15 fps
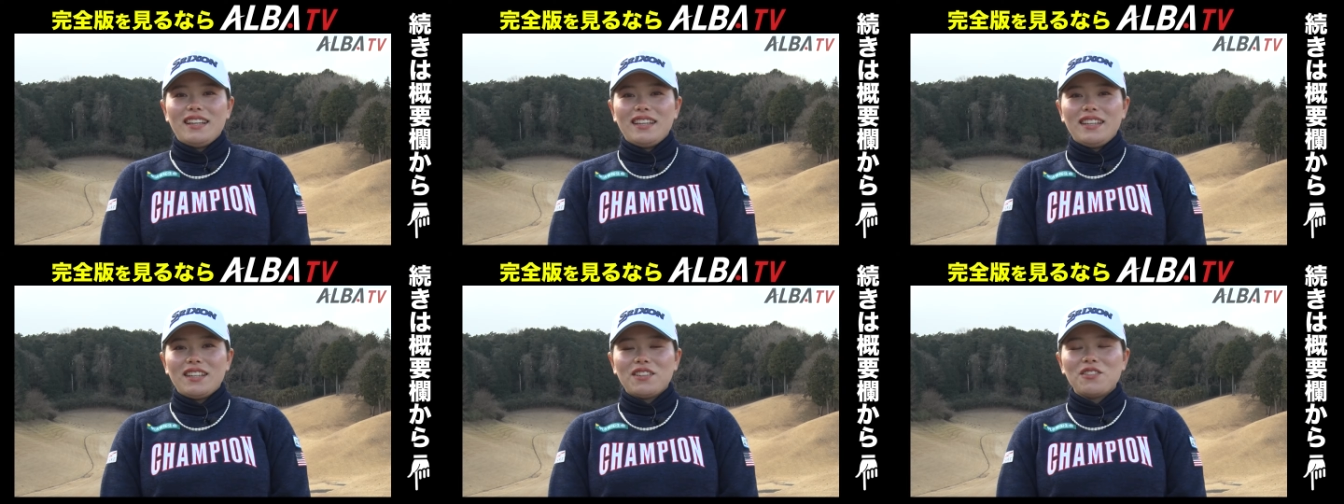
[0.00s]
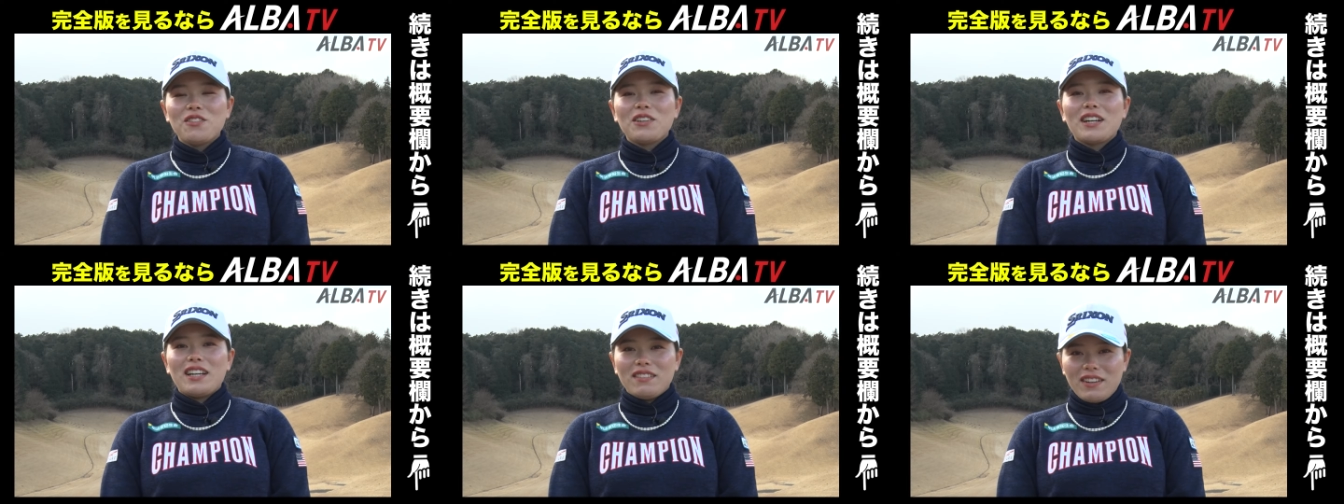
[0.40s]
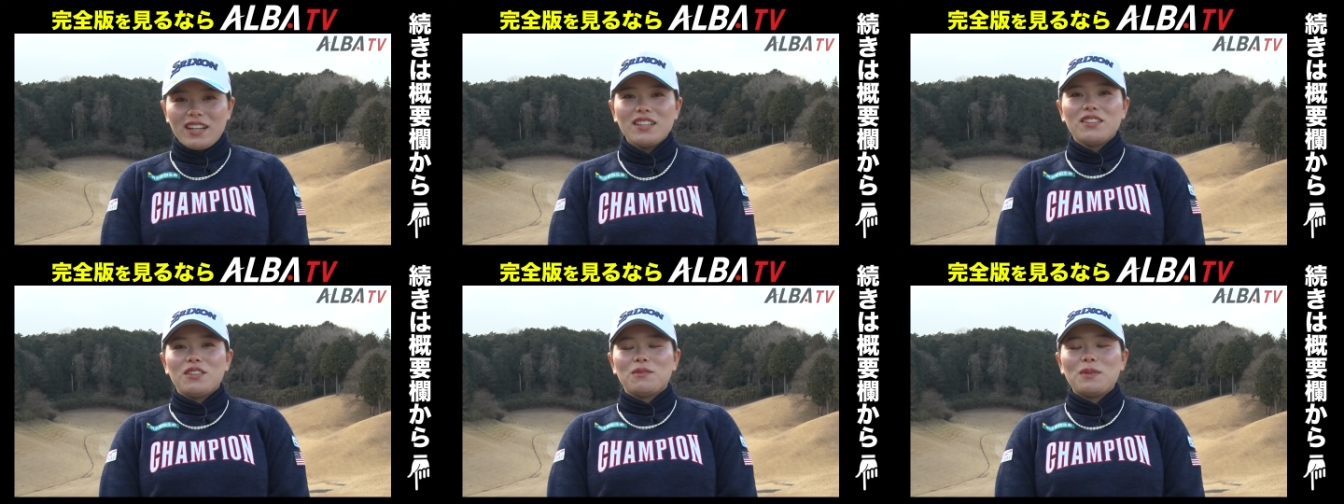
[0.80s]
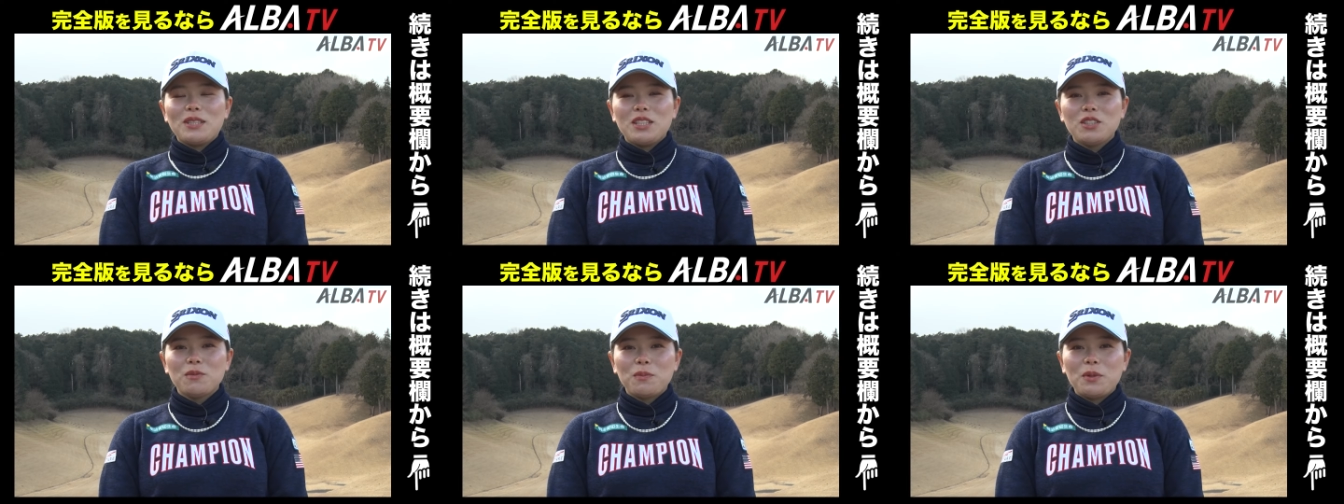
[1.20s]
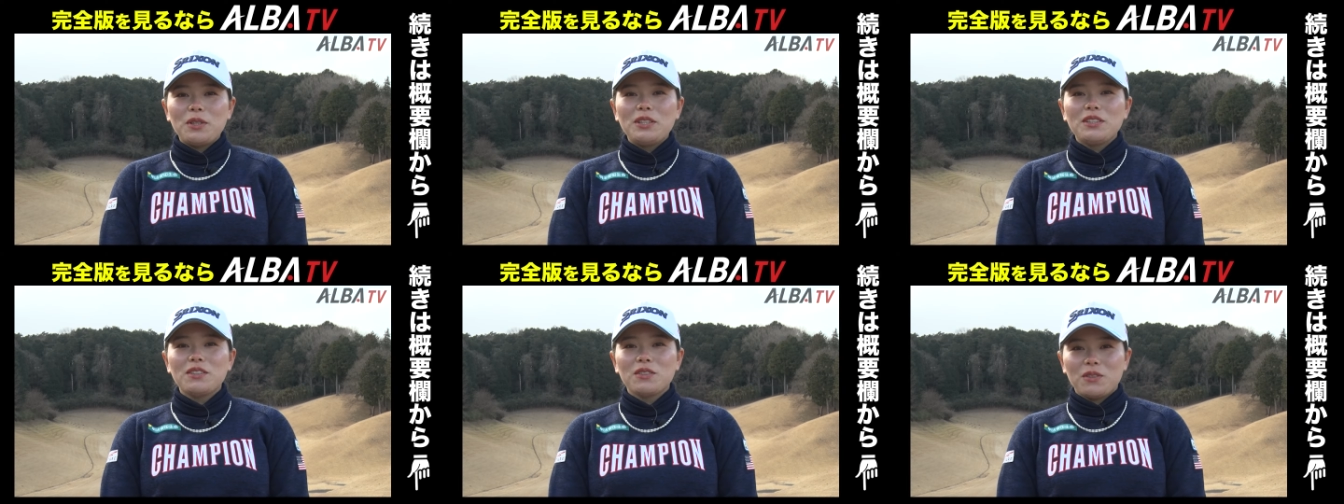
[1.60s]
えー、今回は飛ばしの
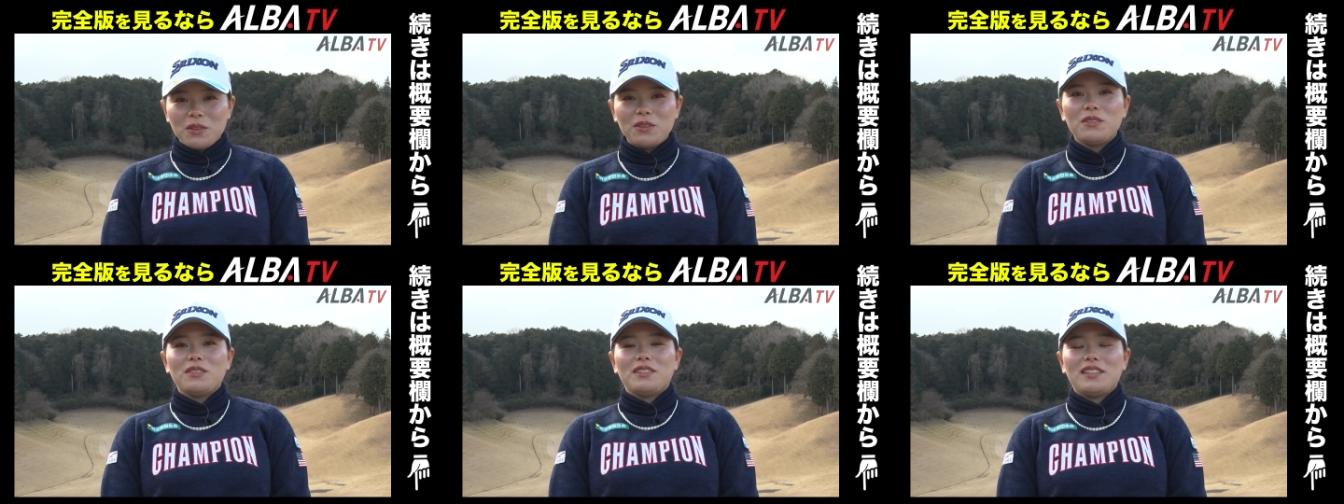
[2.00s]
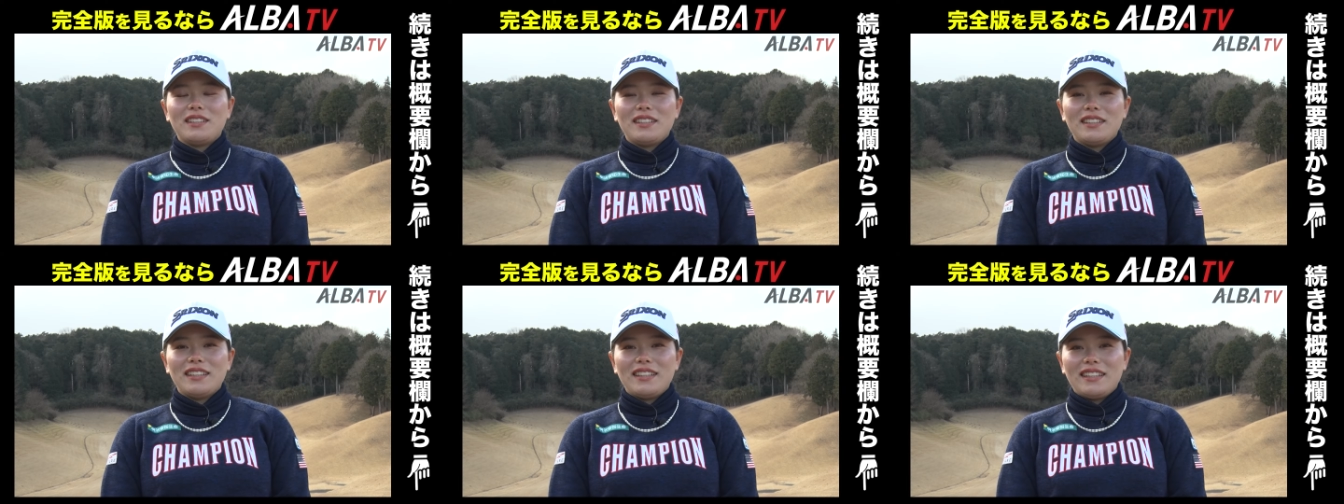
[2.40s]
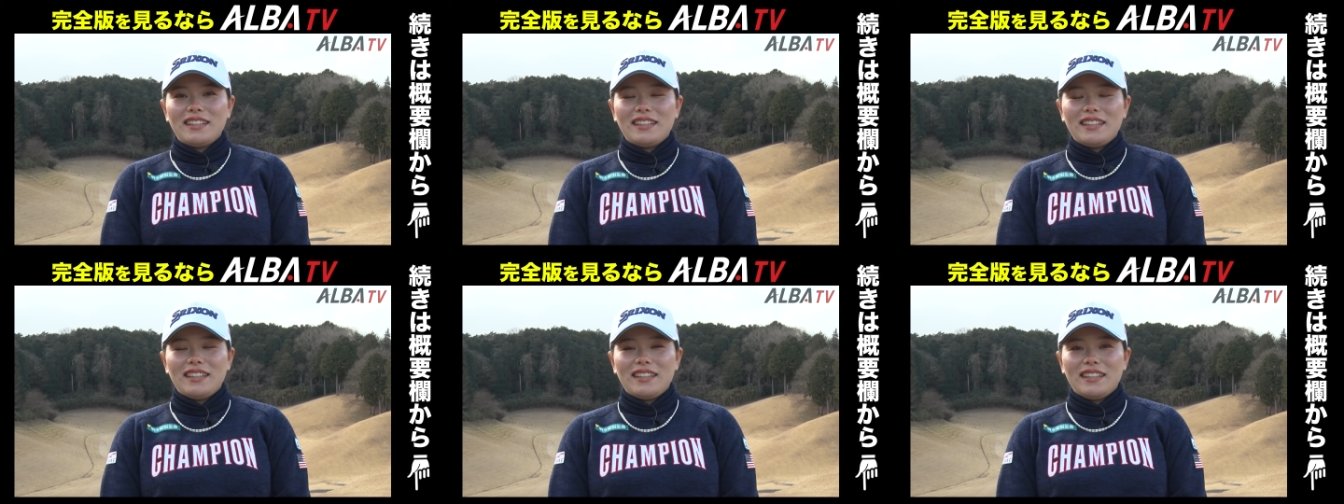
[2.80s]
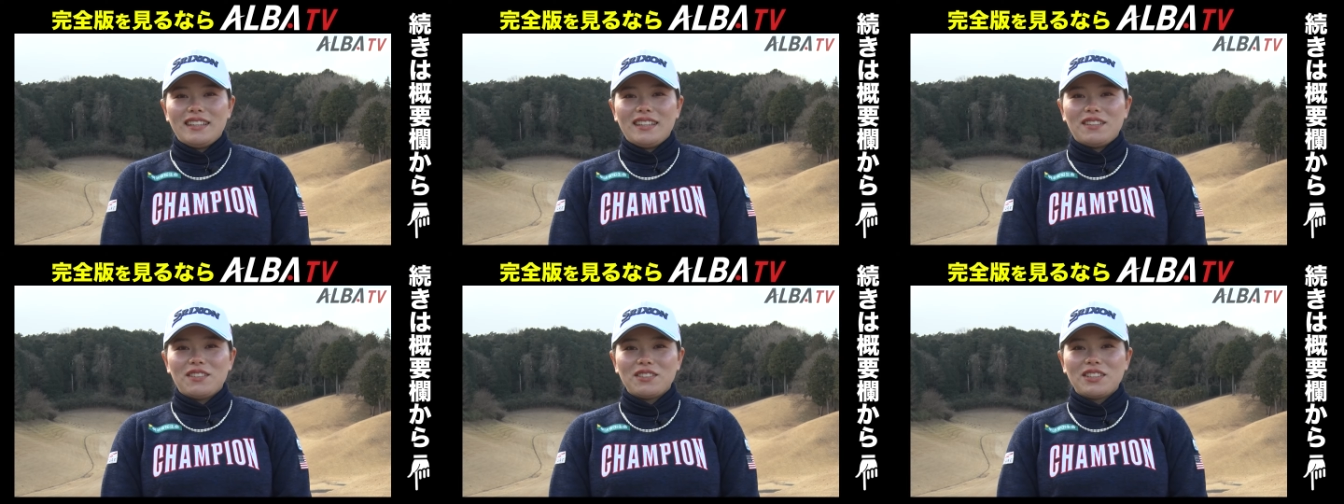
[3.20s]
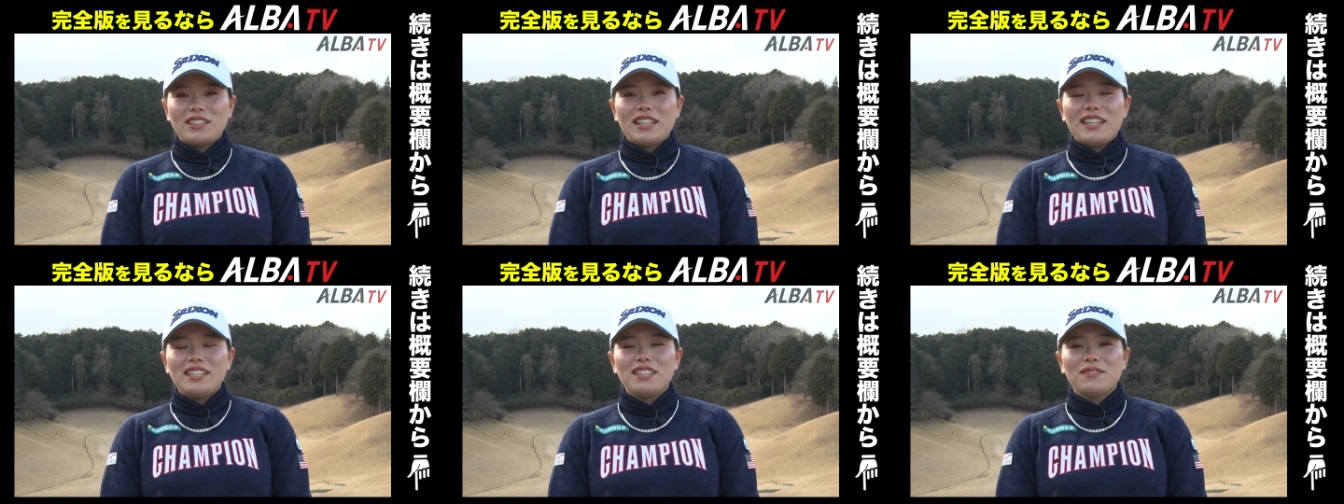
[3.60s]
ポイントをお
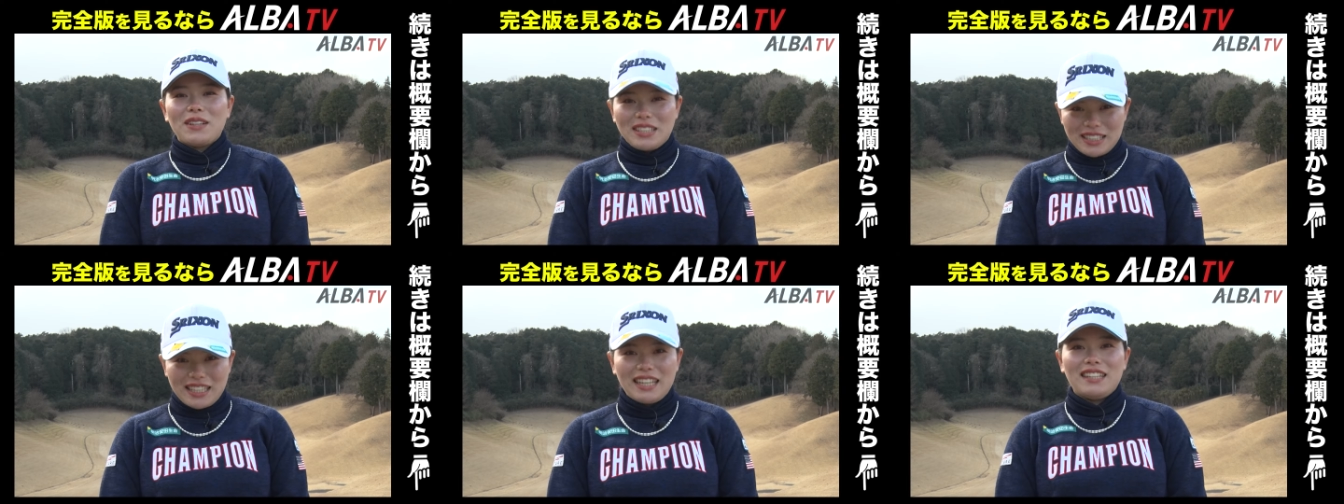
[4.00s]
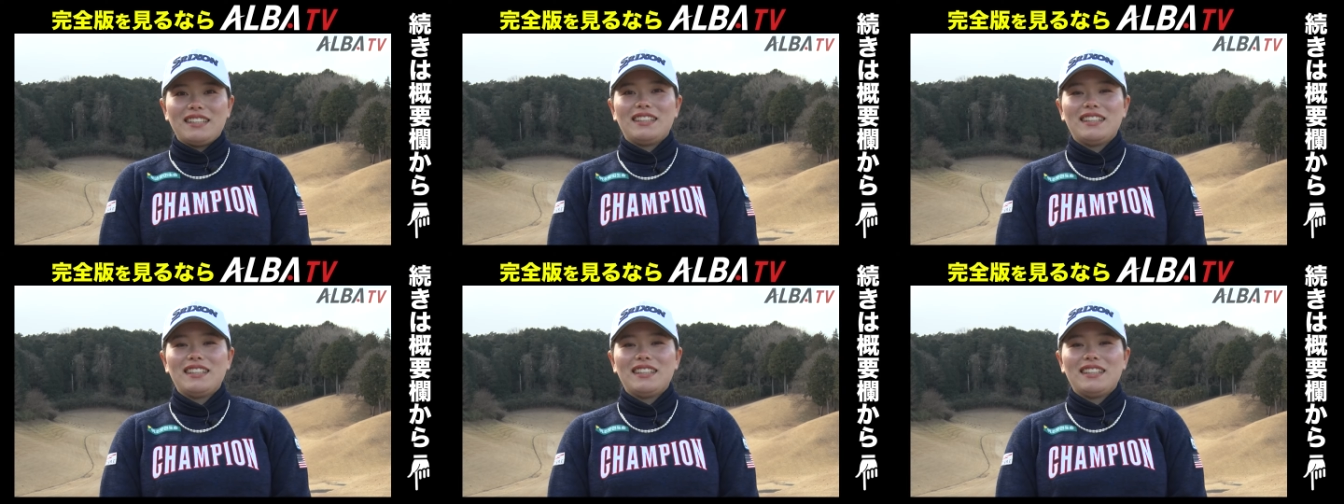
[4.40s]
伝えしました